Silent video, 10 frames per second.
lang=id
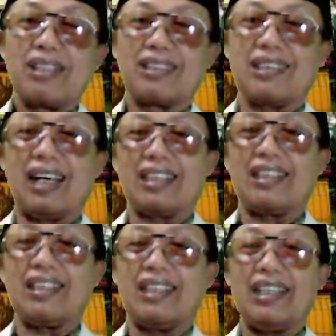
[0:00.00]
saat
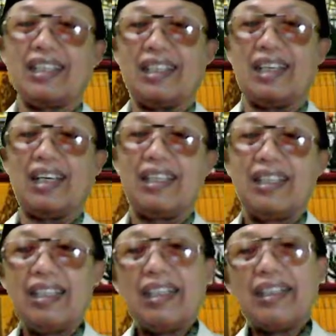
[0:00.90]
ini adalah
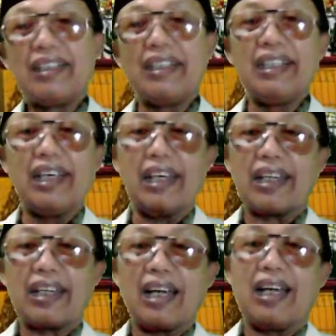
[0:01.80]
di
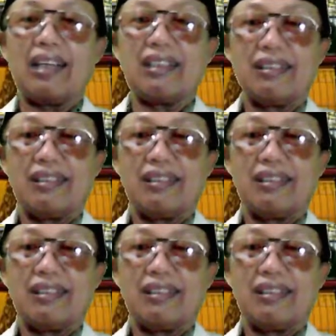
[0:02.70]
era